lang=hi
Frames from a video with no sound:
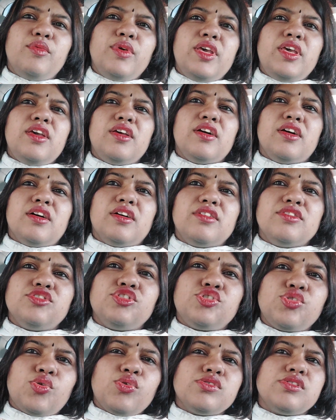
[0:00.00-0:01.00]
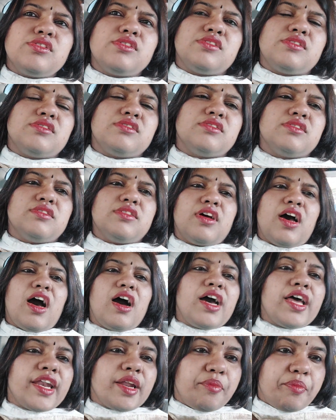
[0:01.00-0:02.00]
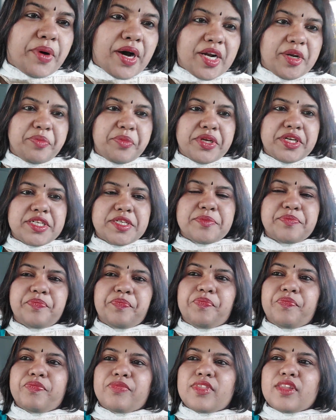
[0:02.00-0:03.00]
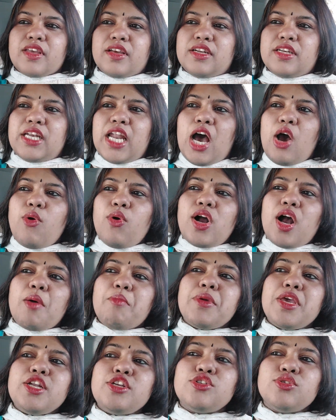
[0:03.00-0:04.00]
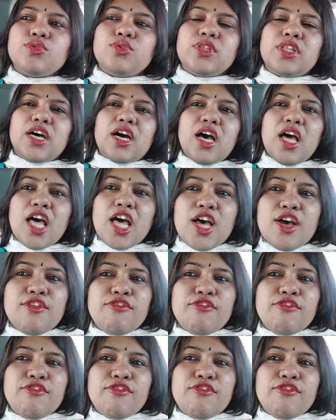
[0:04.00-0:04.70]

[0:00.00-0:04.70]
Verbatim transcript: वी चोज एन अपार्टमेंट नाउ कमिंग टू द